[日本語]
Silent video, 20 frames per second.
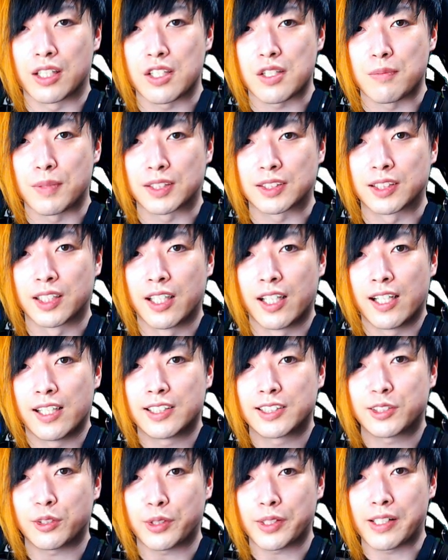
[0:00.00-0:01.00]
します。
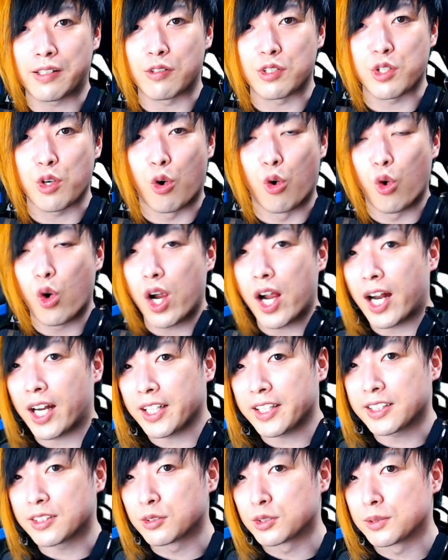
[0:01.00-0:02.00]
それではご視聴あり
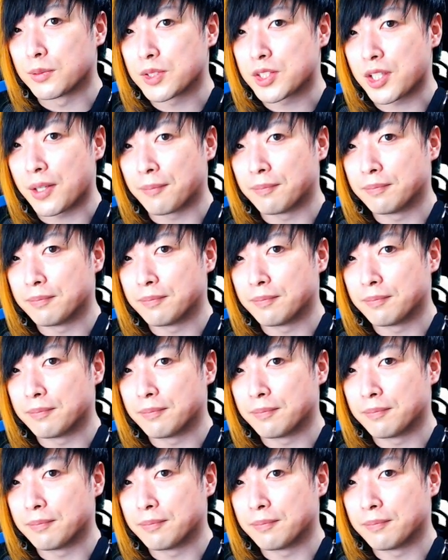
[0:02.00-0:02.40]
がとうございました。